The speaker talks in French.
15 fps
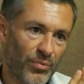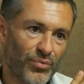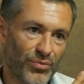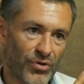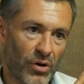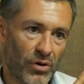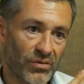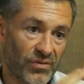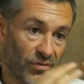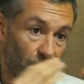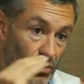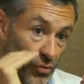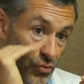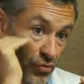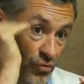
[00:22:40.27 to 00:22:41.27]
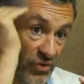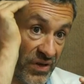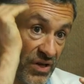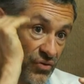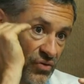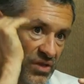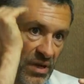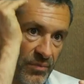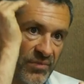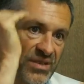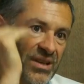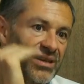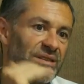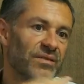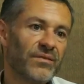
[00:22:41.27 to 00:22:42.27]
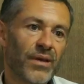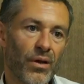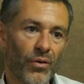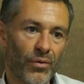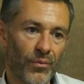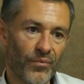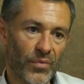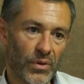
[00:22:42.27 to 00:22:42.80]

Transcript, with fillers: plus dense, le dosage de DMT est différent.